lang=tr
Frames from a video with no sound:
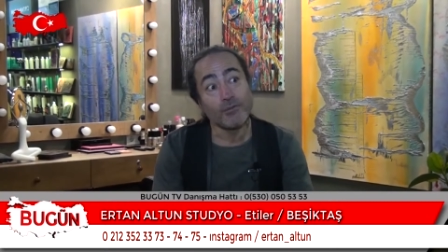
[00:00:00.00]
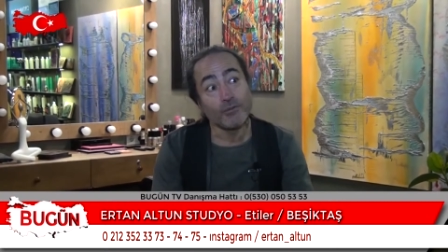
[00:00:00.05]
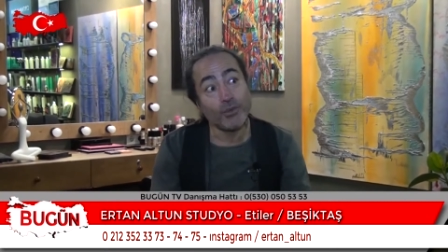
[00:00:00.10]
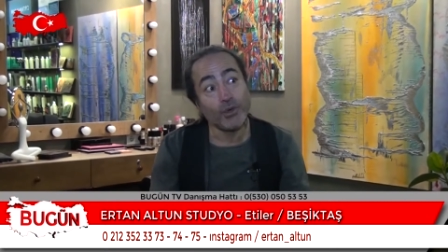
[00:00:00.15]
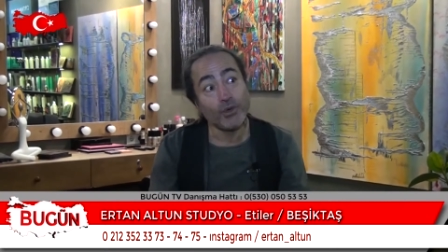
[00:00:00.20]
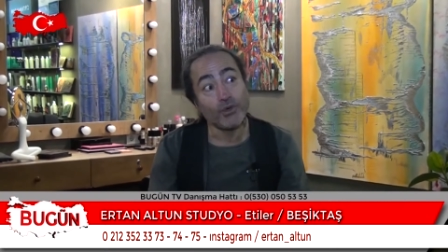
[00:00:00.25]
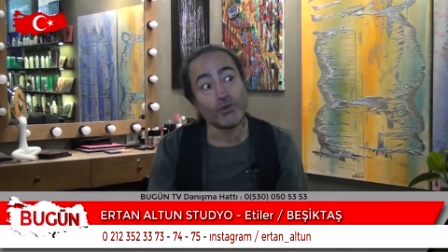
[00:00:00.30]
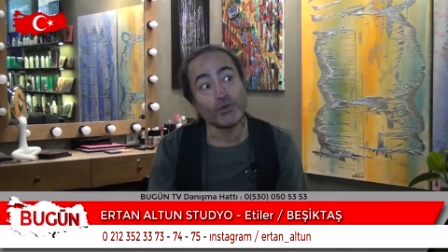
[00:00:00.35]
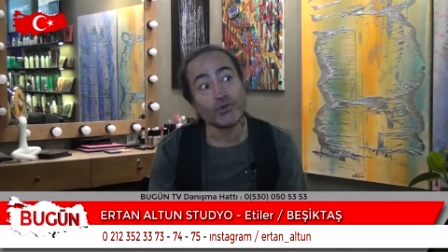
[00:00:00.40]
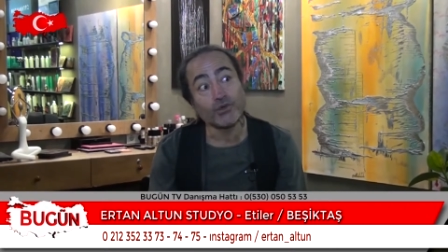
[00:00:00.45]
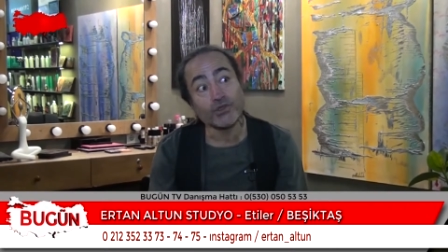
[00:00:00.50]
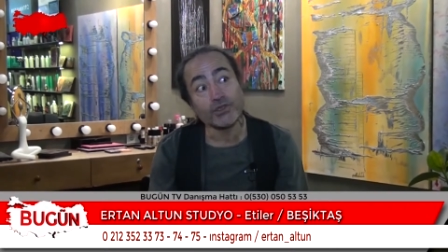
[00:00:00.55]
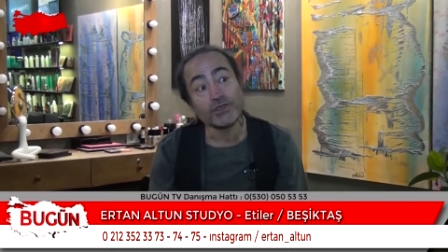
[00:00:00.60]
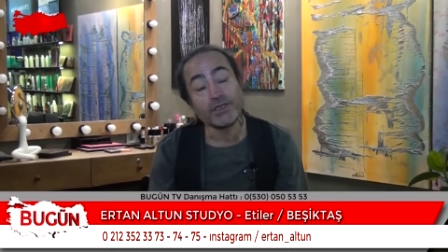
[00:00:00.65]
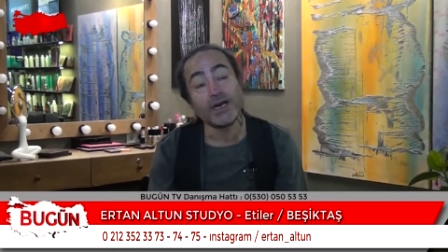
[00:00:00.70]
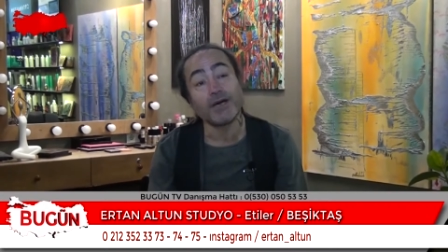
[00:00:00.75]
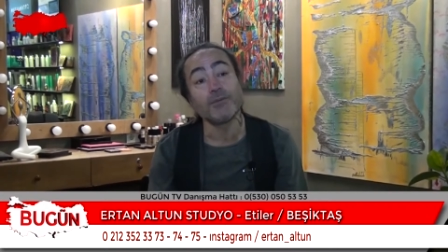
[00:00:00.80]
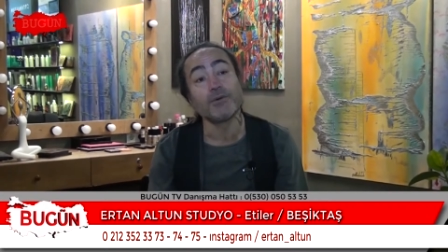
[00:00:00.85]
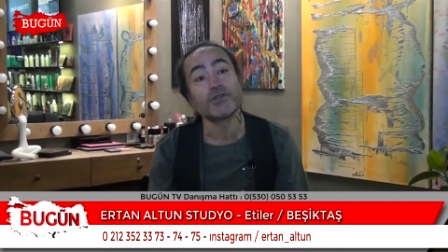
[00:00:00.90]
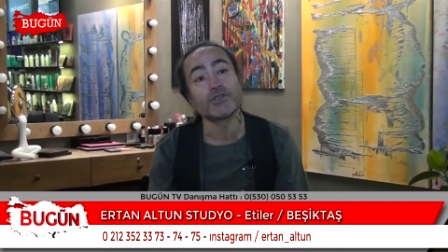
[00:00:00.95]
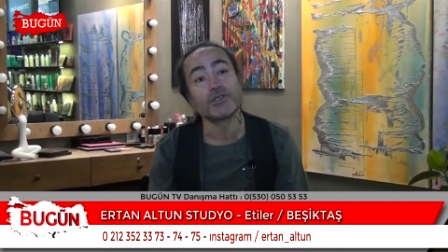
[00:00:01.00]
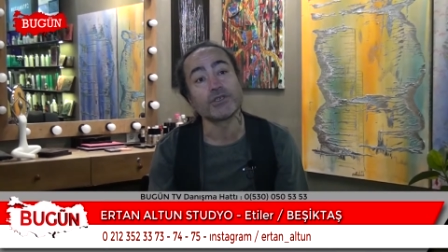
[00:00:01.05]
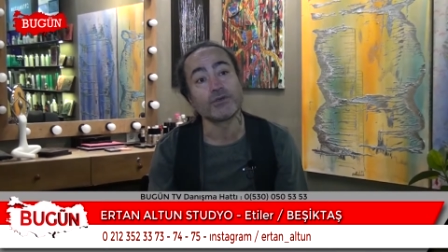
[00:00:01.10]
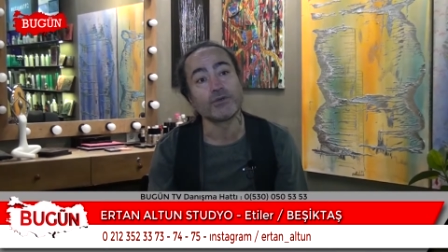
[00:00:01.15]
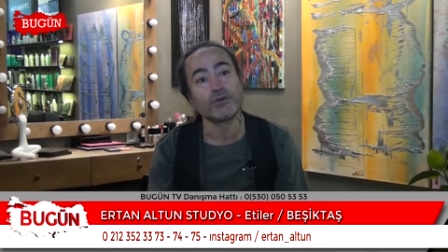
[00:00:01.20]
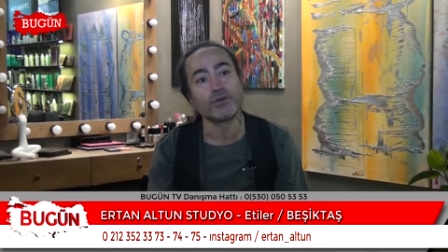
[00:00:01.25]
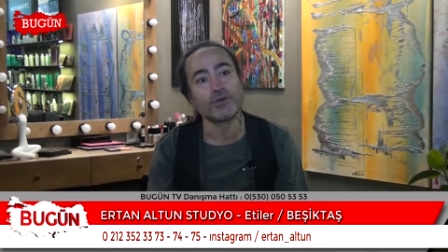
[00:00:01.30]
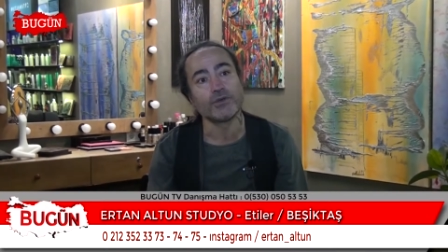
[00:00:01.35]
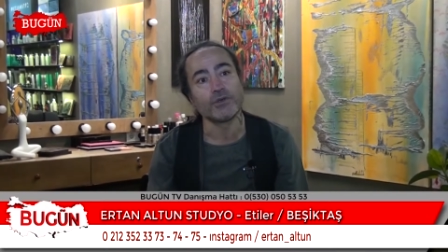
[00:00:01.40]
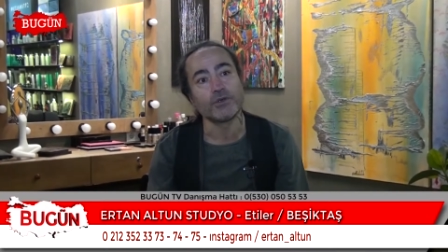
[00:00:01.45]
Böyle olunca daha
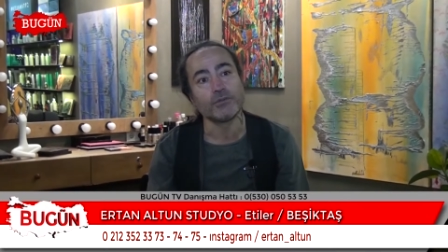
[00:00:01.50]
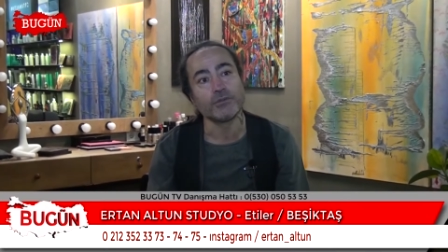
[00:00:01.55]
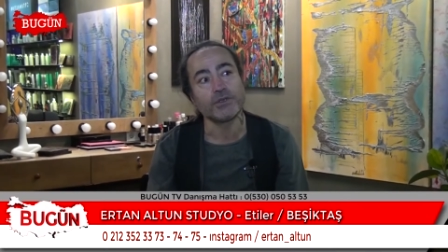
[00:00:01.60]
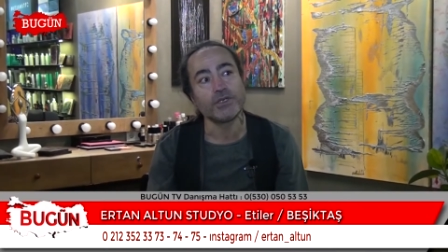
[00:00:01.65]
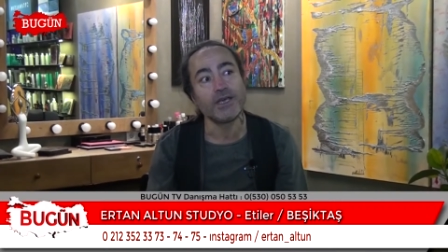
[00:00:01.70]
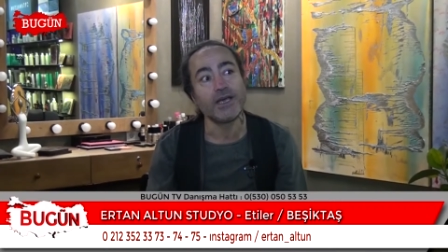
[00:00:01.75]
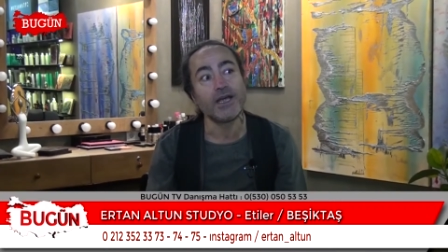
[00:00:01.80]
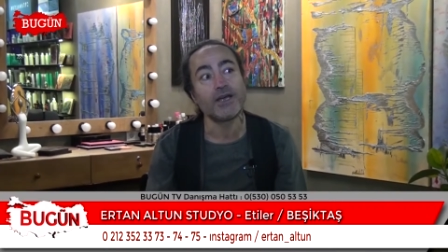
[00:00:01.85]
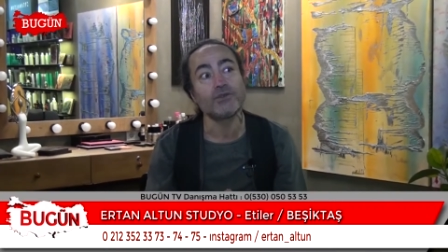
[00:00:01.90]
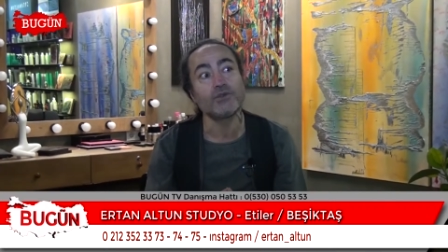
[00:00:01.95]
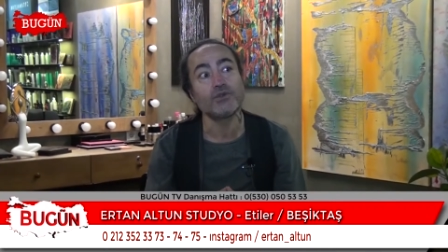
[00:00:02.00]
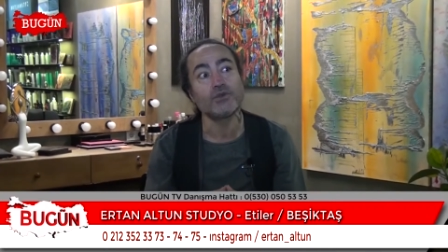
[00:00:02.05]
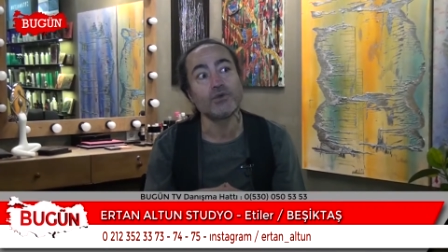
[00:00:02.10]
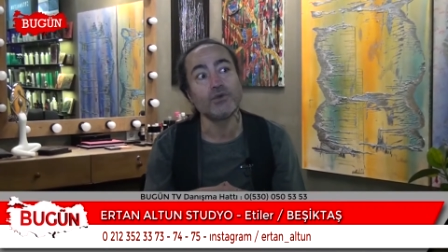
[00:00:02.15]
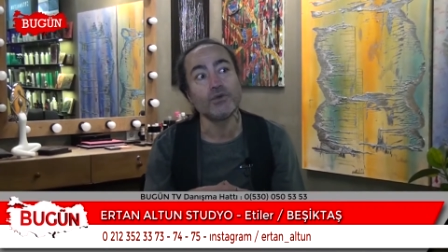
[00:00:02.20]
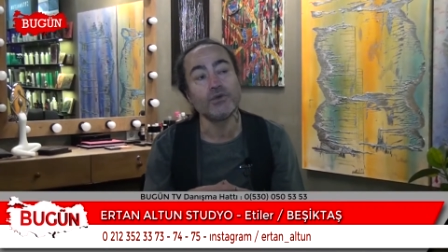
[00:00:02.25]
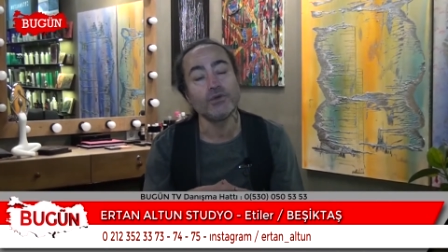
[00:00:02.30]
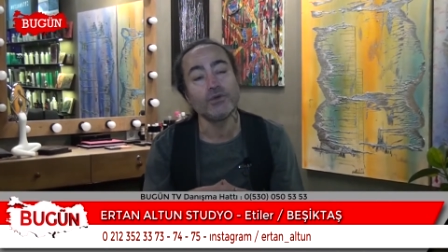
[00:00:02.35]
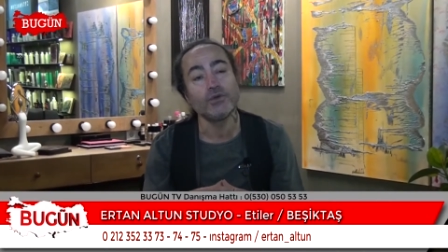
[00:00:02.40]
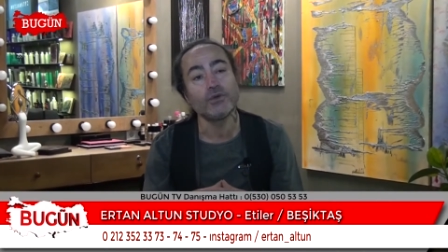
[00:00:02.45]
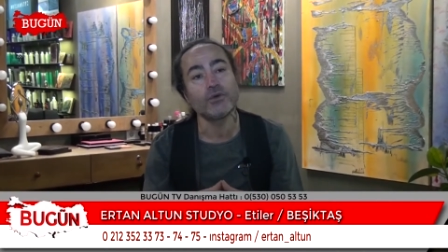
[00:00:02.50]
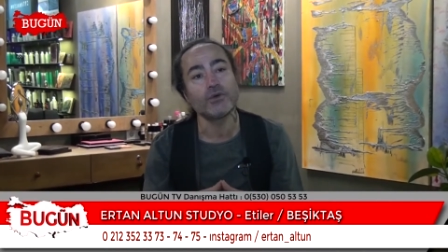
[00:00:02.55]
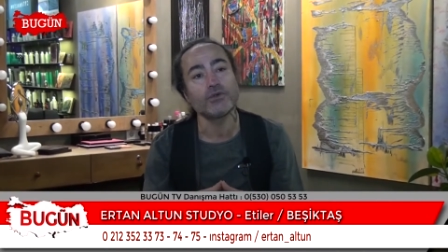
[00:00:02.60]
başarılı oluyorum. Diğer türlü